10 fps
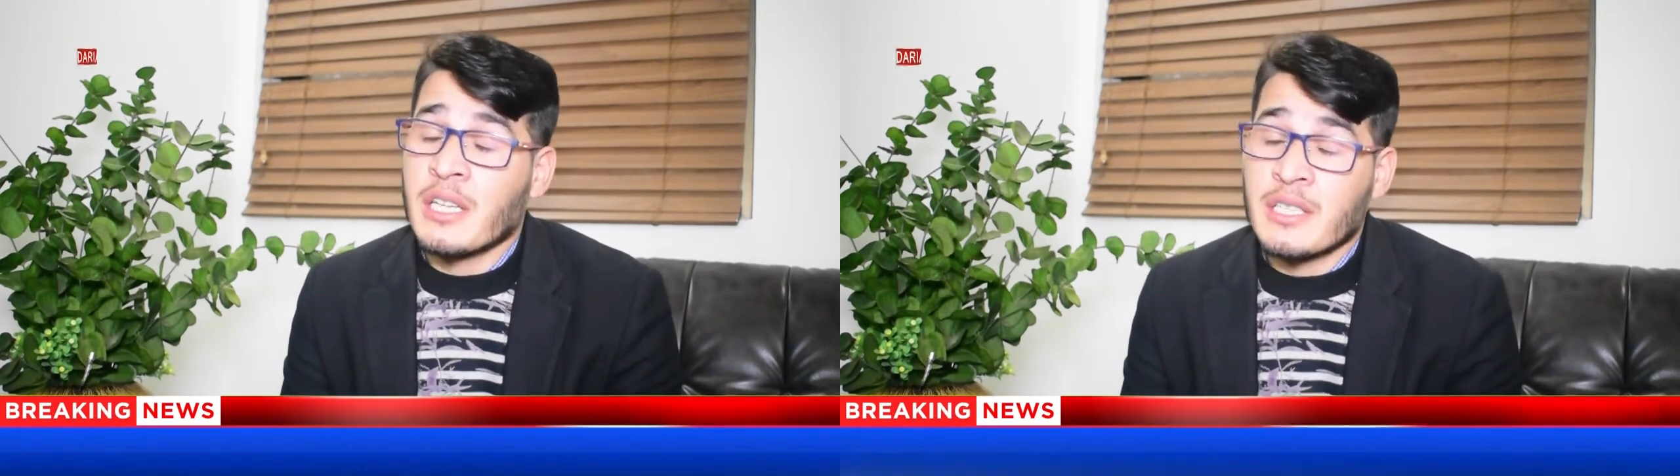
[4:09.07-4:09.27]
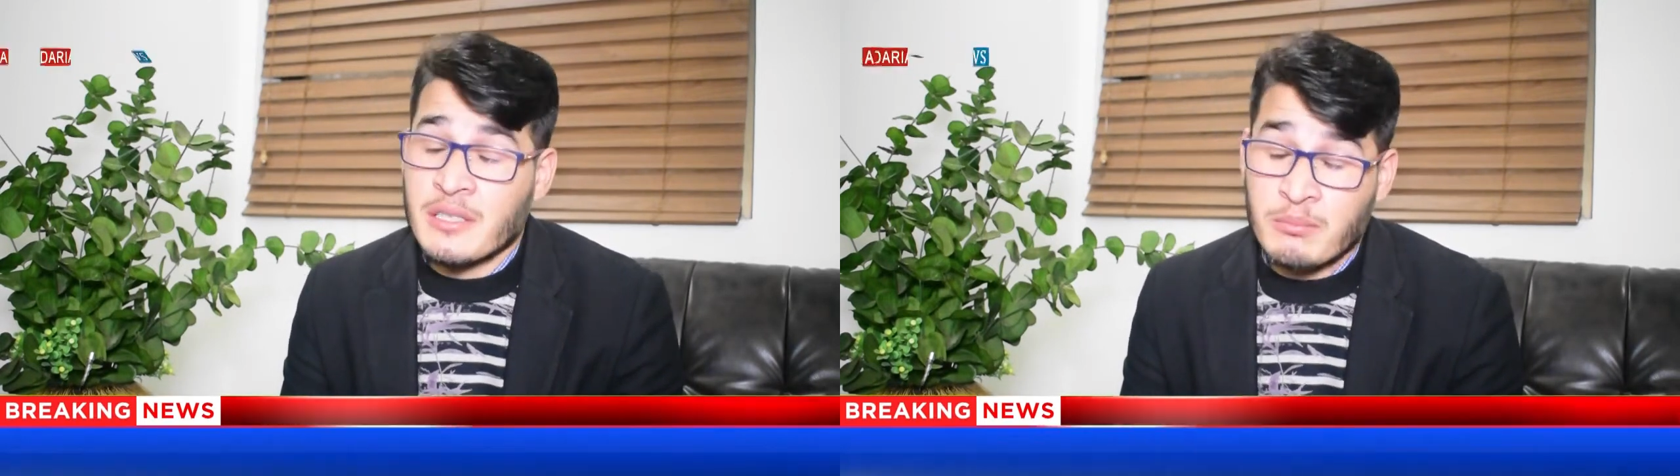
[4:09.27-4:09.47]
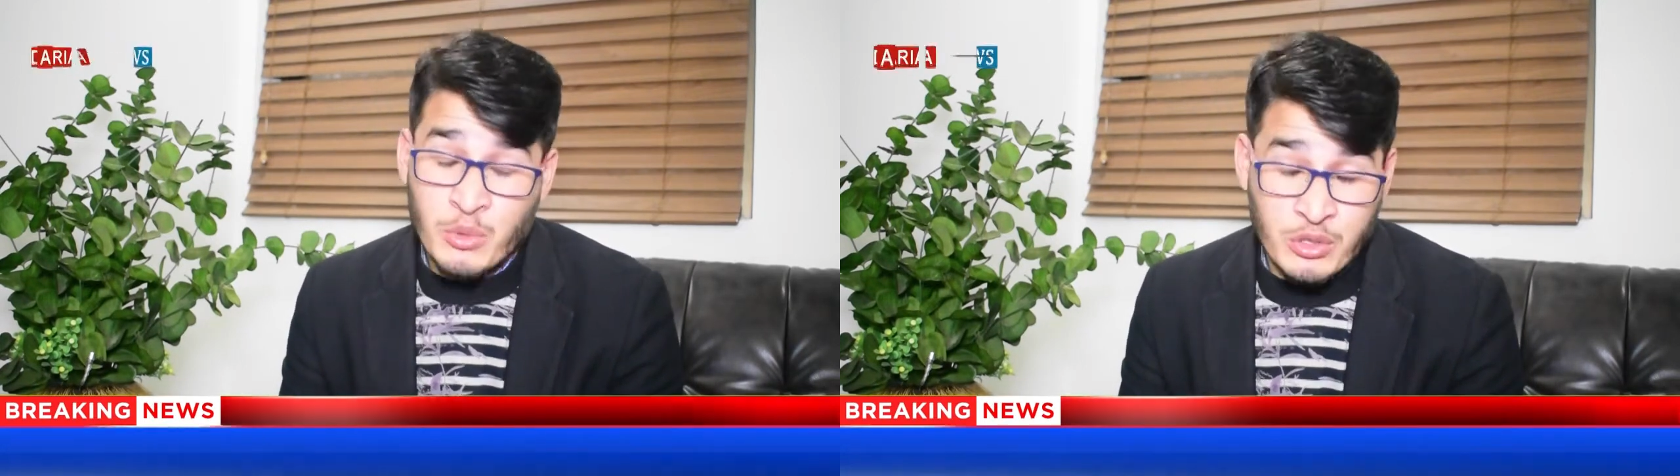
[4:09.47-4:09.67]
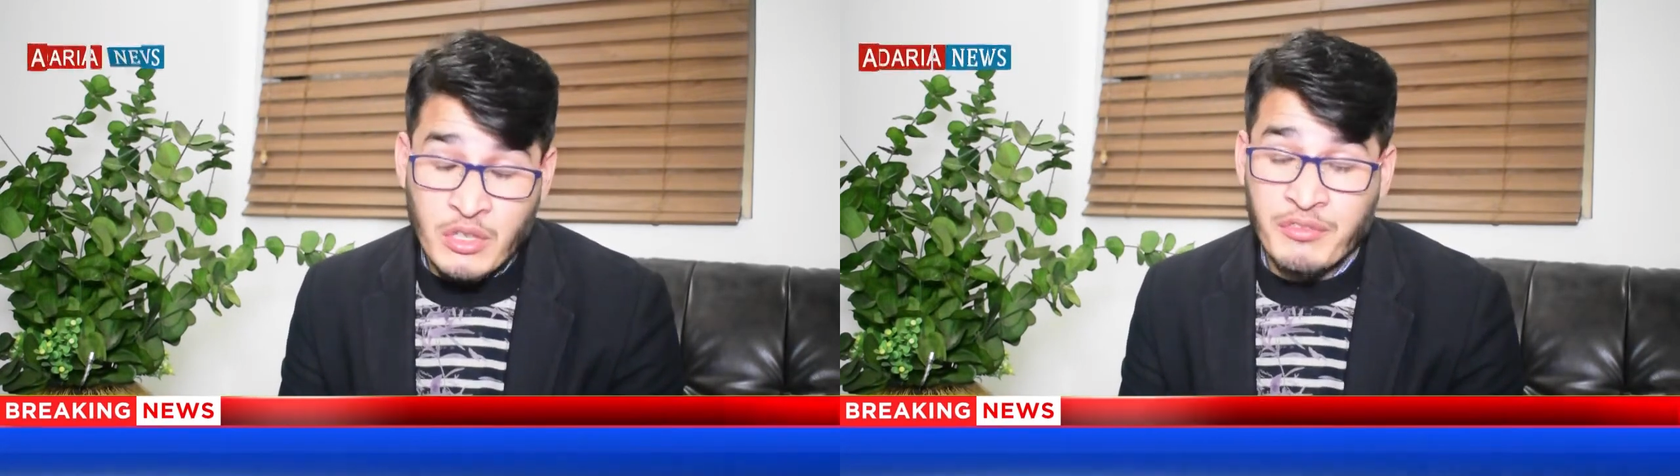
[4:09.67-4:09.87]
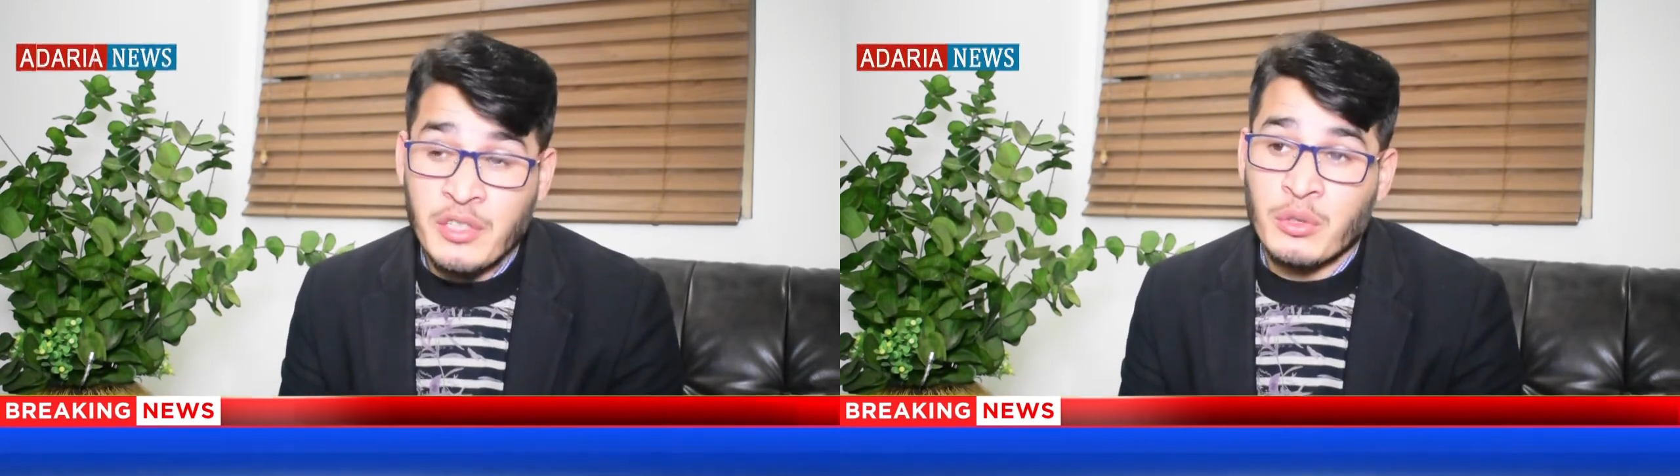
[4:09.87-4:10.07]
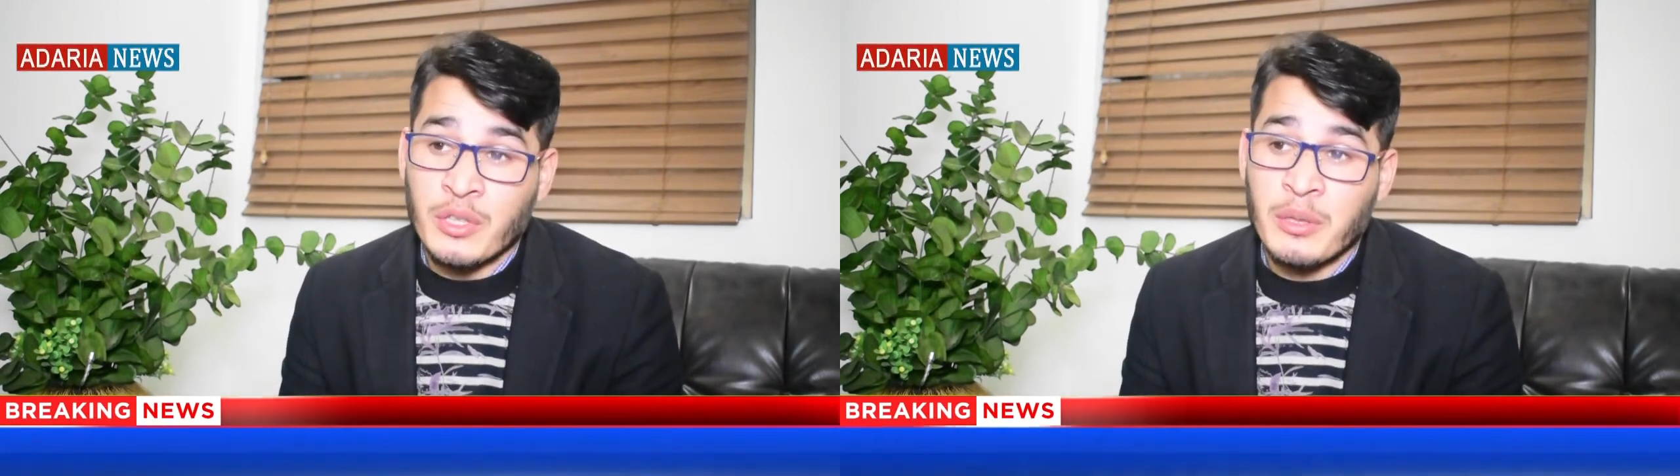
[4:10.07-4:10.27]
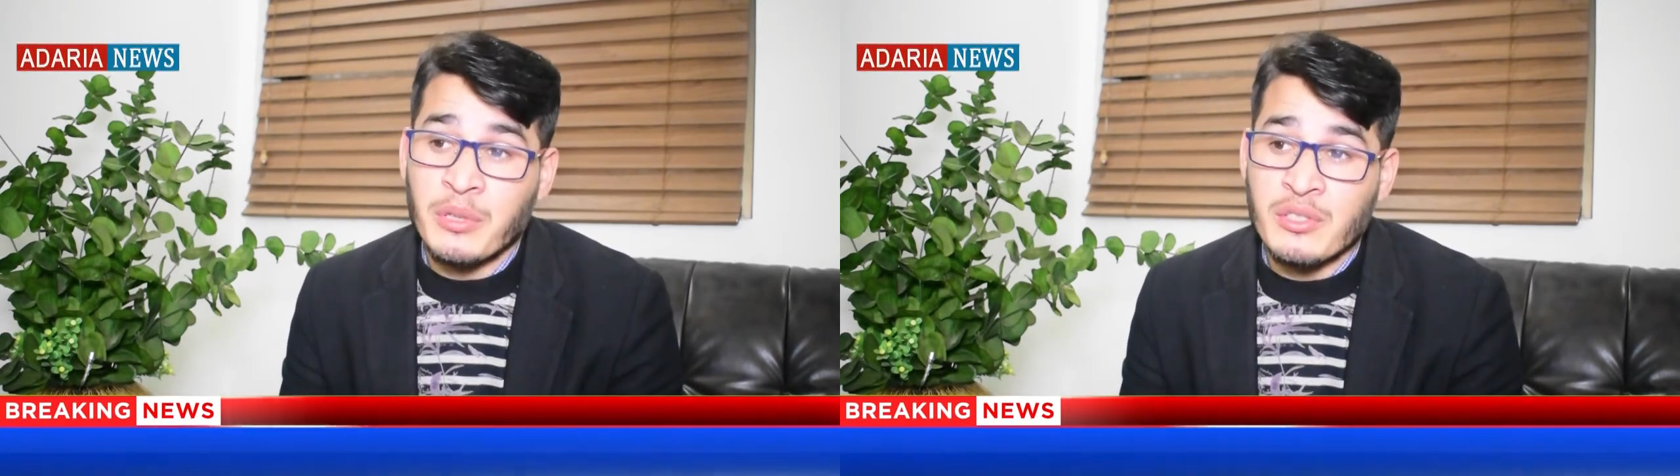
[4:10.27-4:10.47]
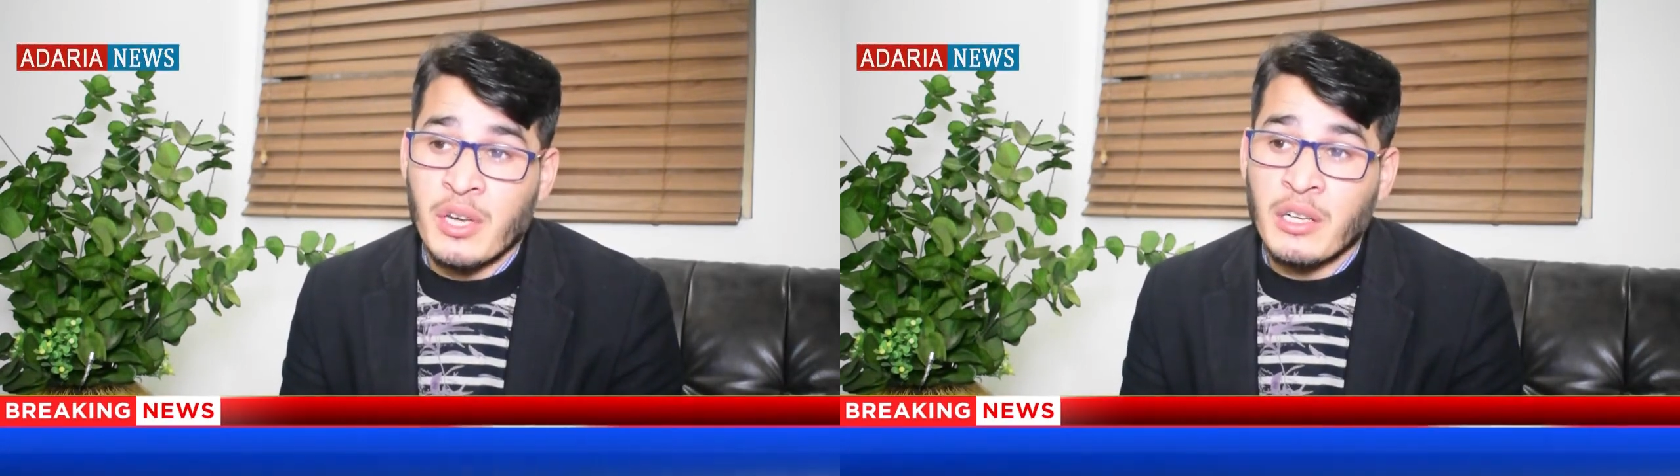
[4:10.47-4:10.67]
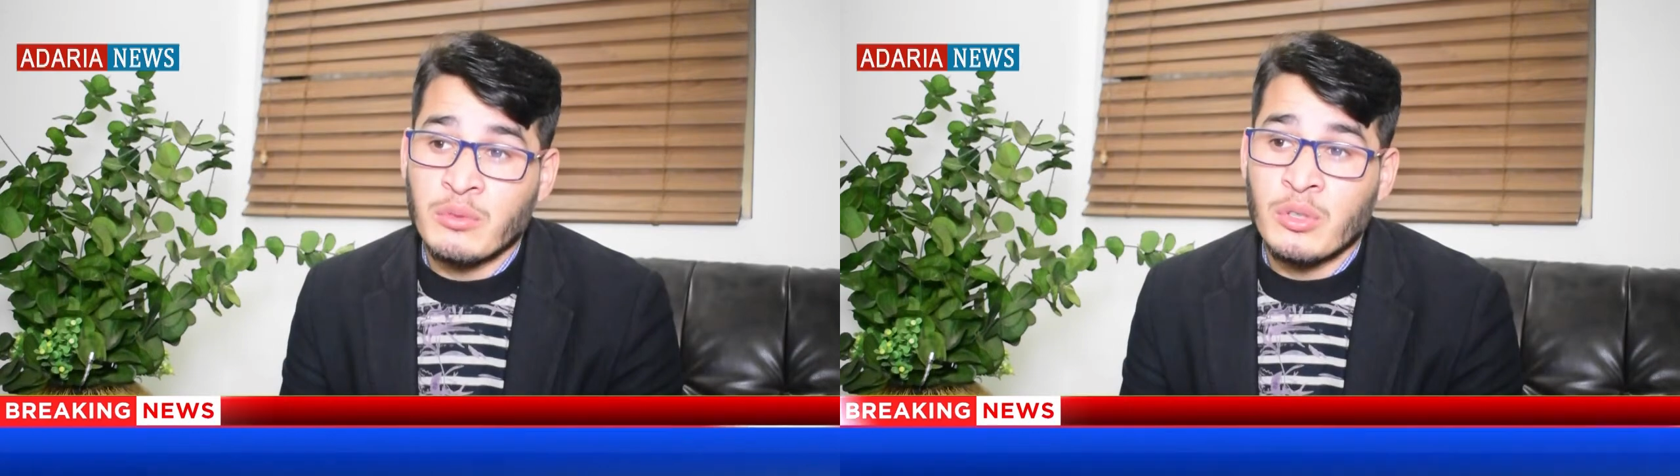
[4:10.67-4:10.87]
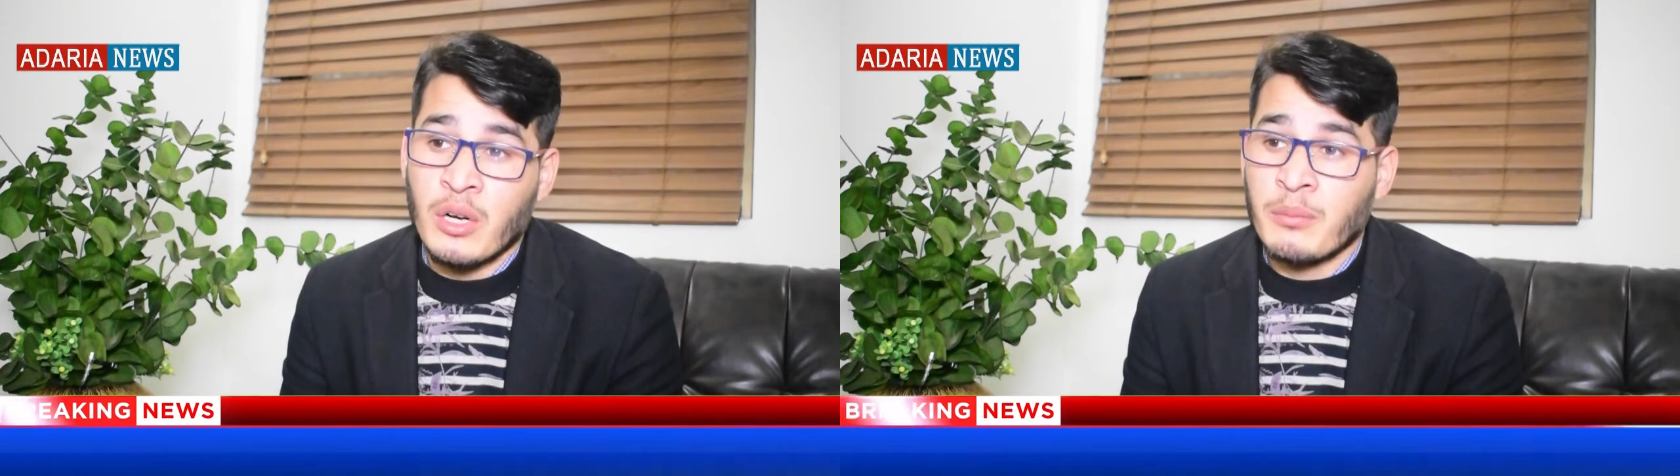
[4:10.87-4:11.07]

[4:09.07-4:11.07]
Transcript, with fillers: इस मुस्तफ़ी होने पे जो है वो